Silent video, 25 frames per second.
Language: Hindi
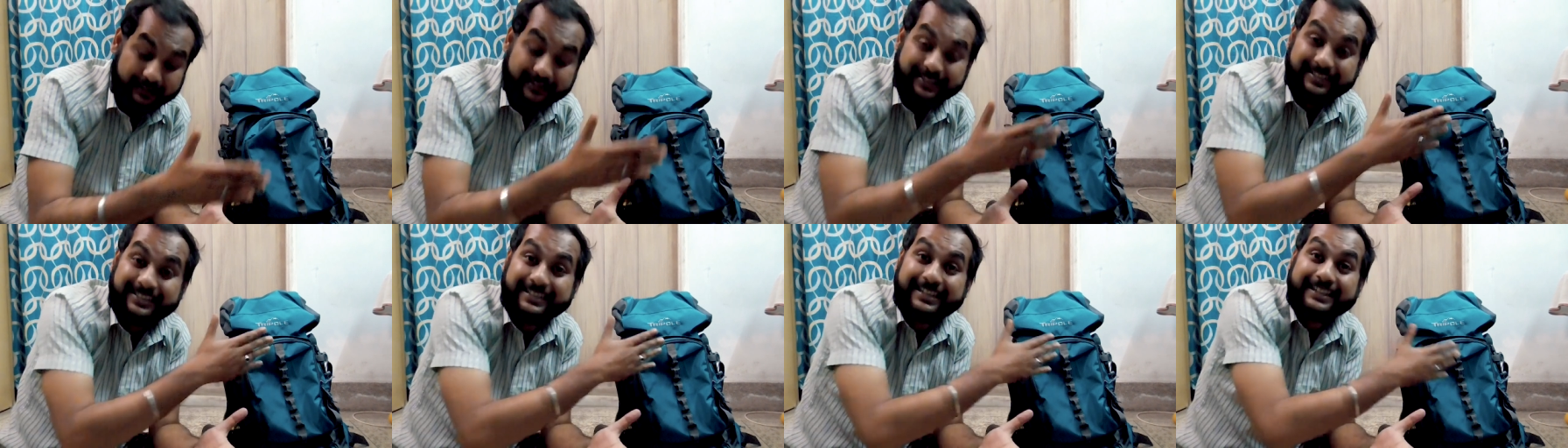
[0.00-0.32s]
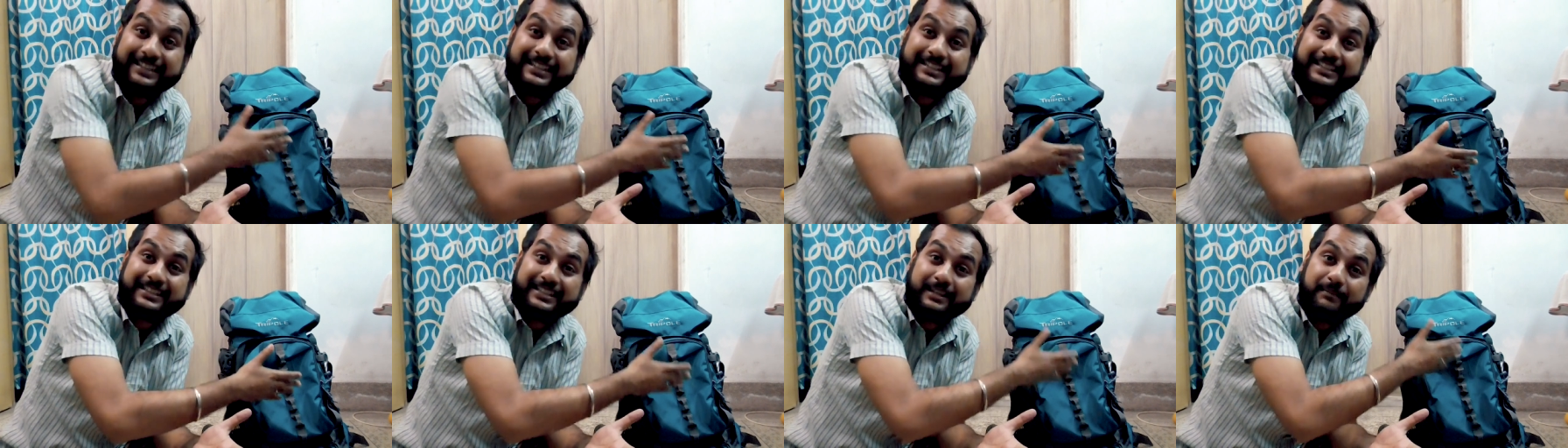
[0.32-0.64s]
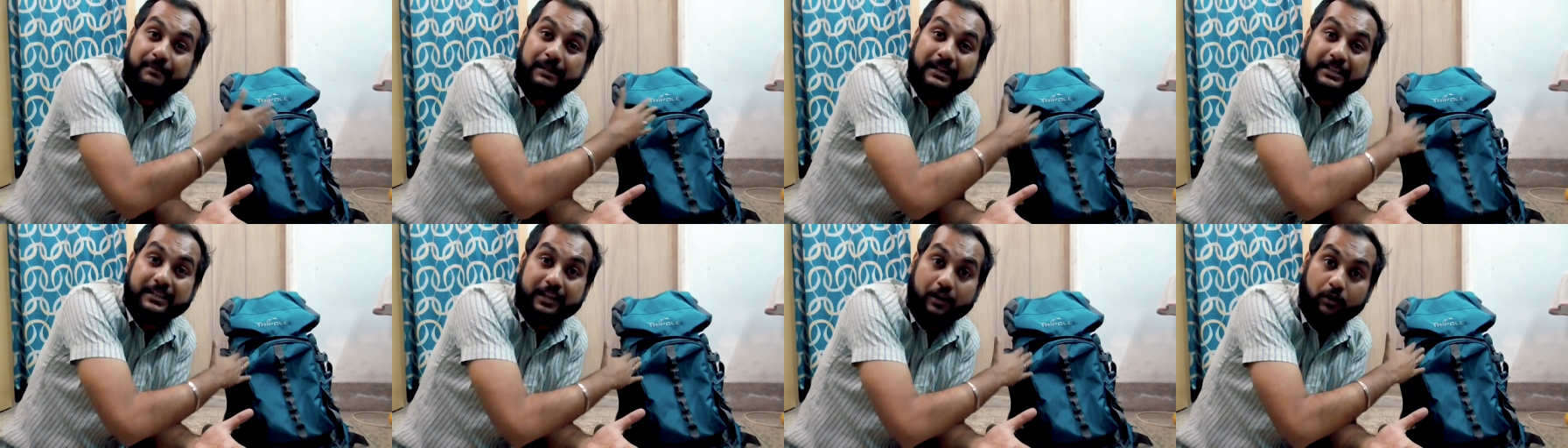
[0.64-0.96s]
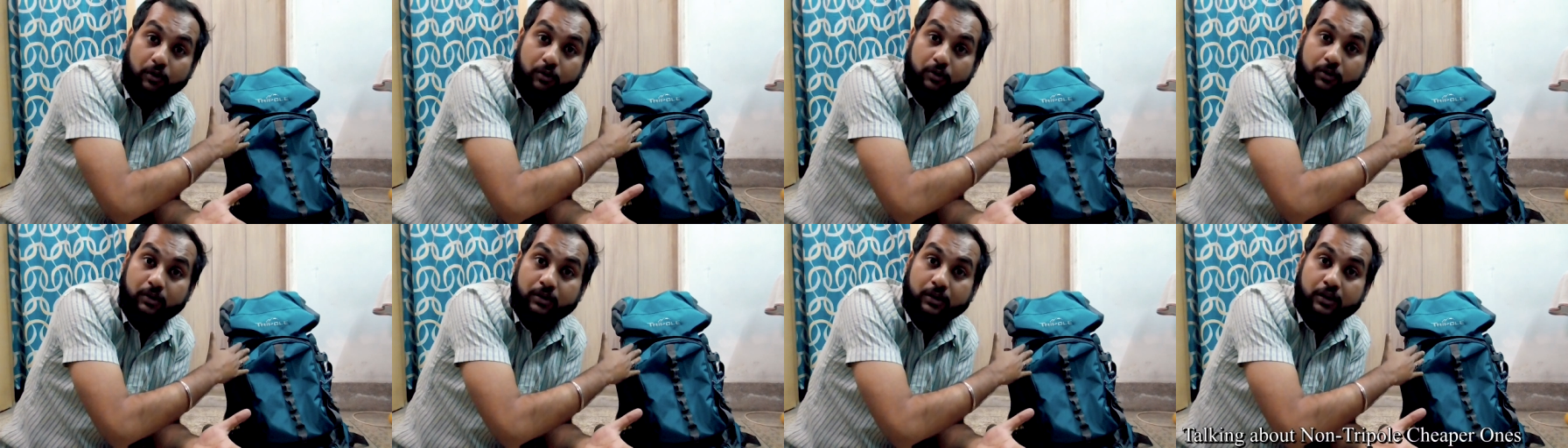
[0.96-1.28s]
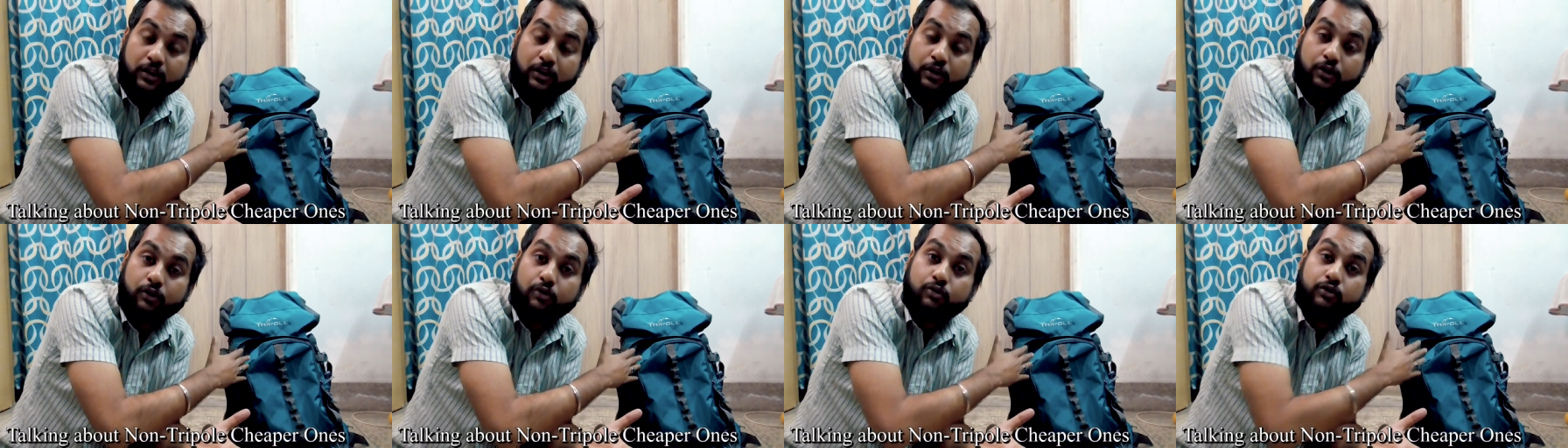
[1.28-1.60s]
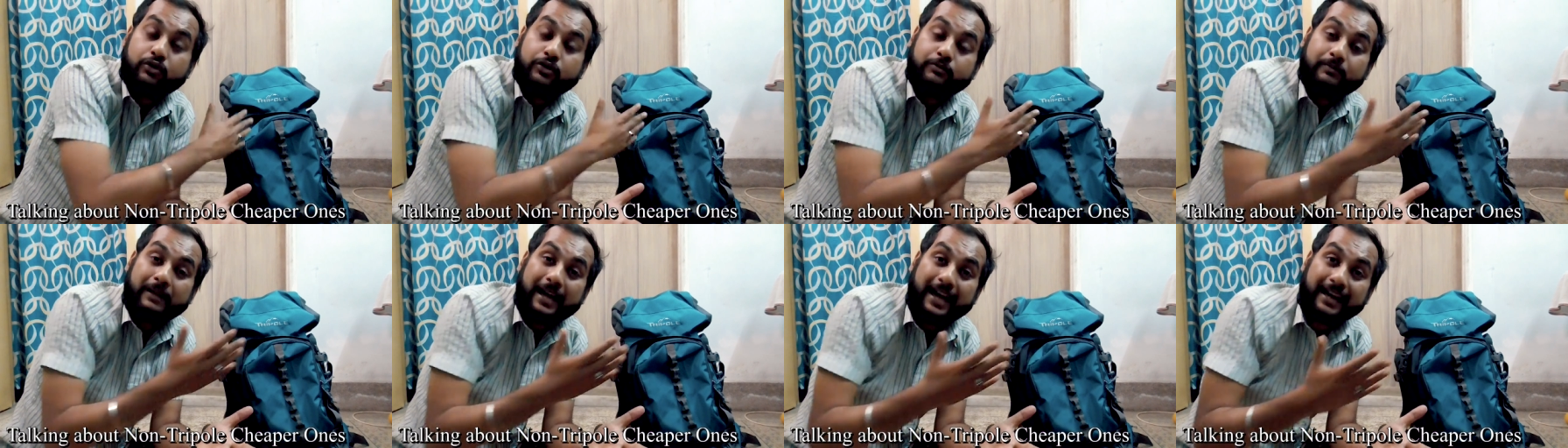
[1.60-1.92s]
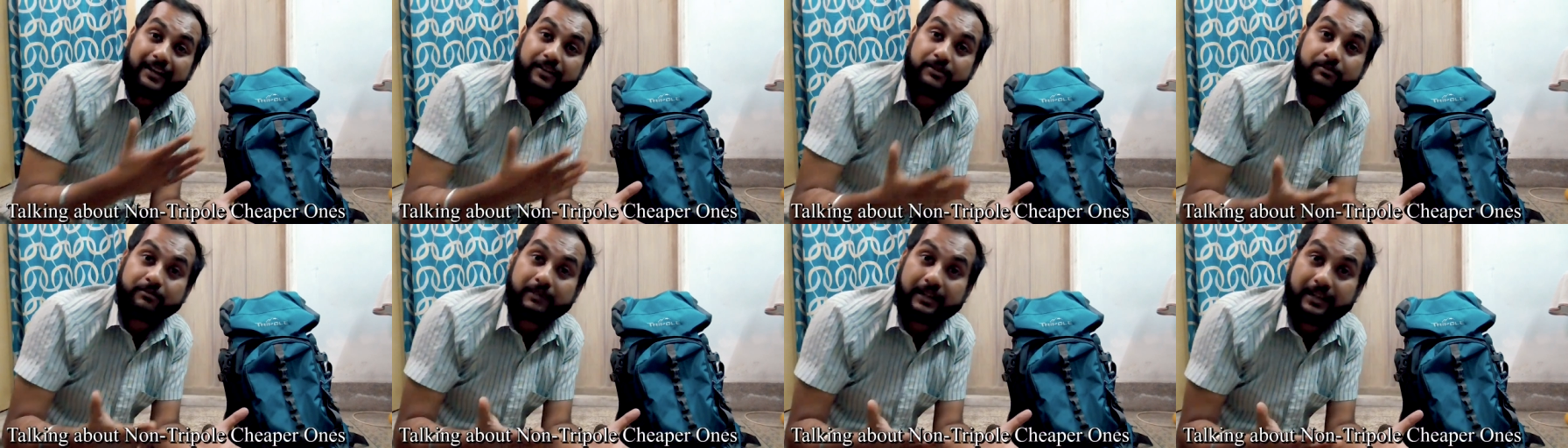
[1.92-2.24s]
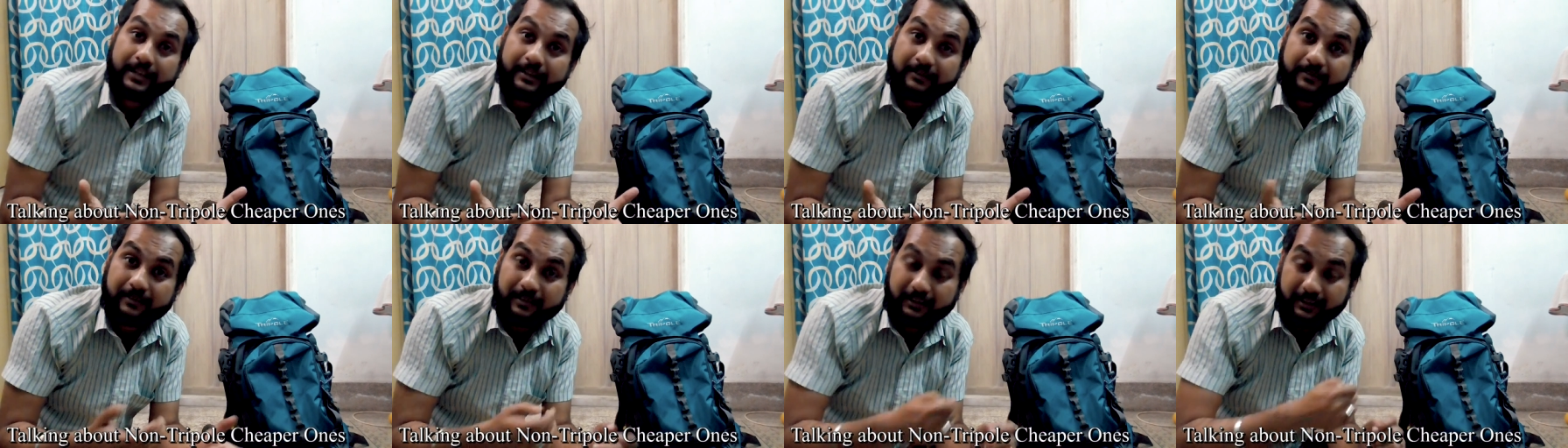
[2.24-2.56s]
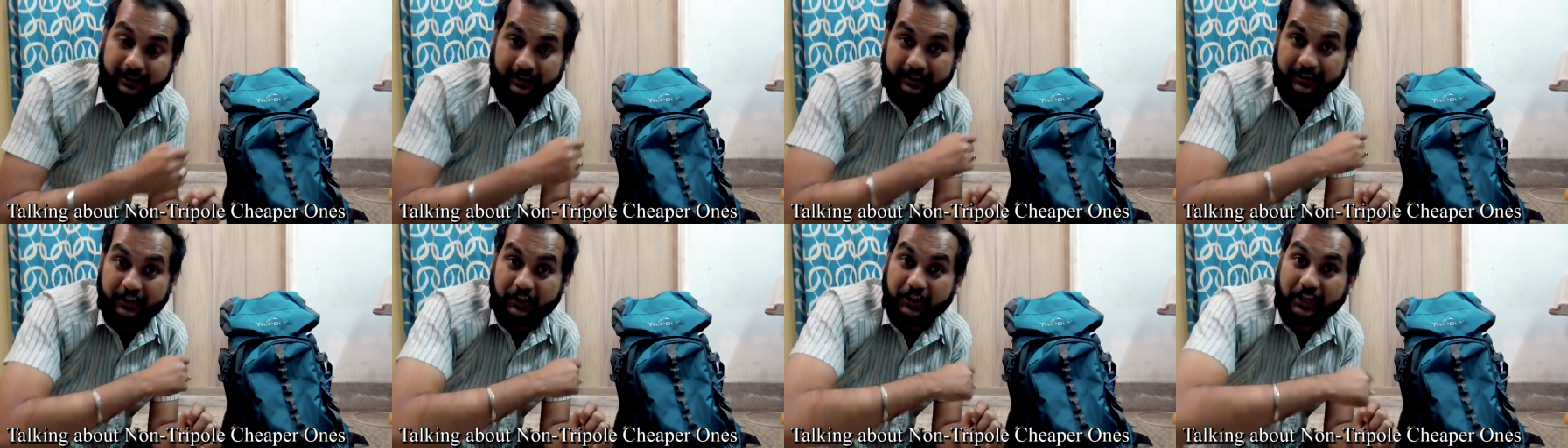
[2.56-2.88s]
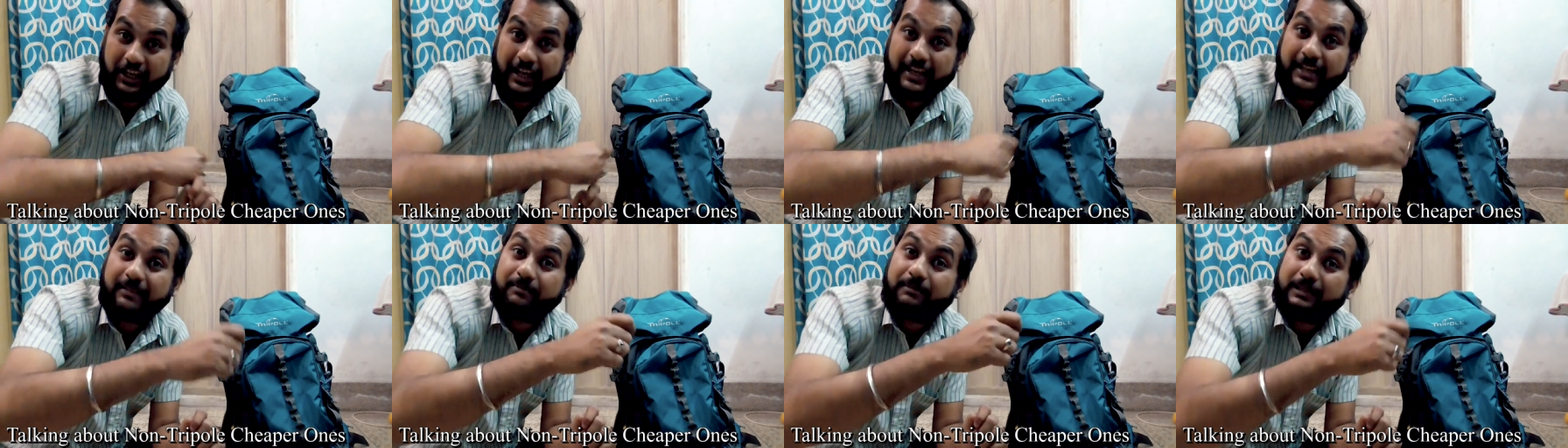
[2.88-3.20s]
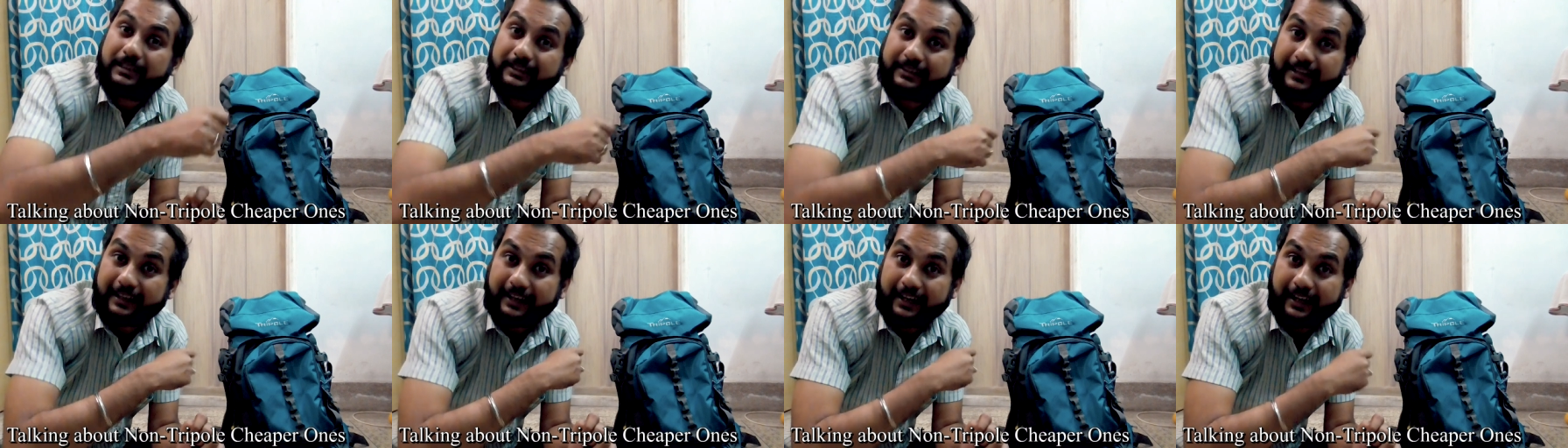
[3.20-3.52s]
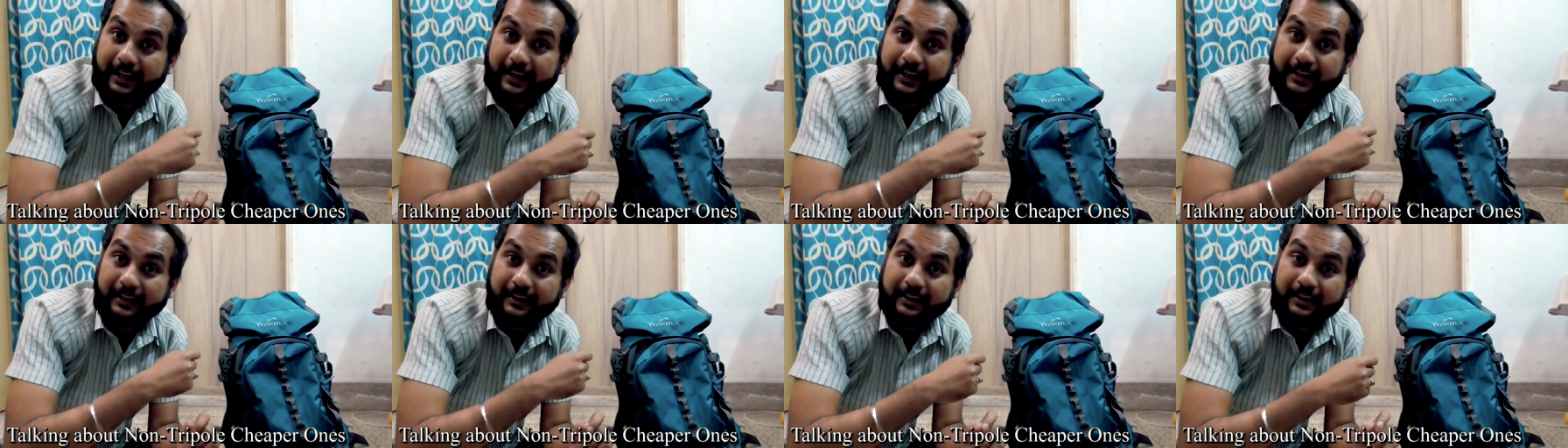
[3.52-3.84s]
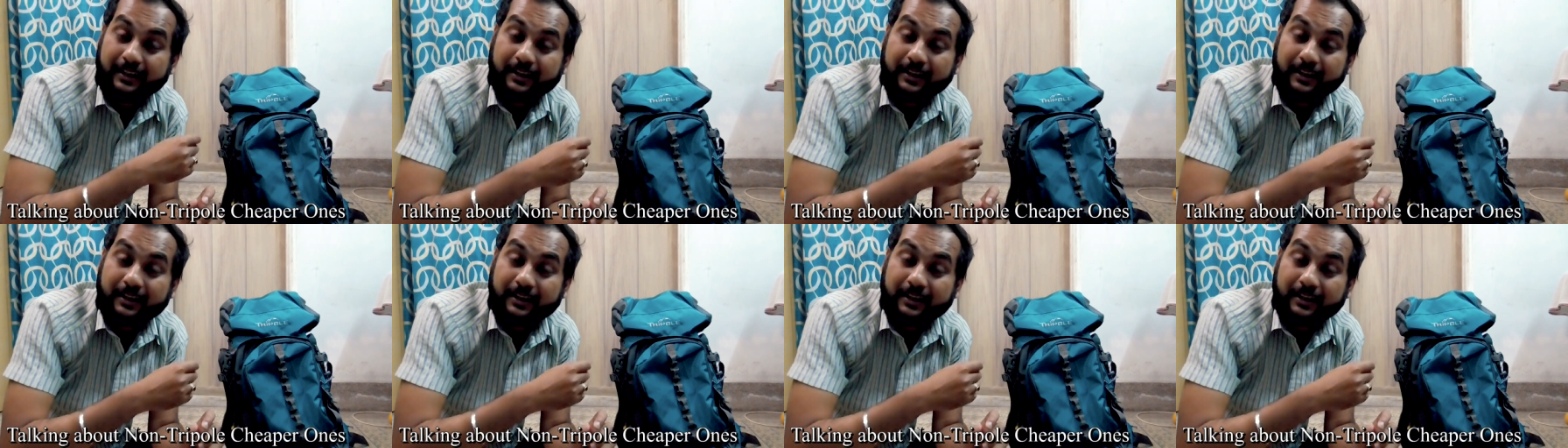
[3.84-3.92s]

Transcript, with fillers: इससे नीचे मैं जाऊं तो कुछ बैग्स में चेन मिलते हैं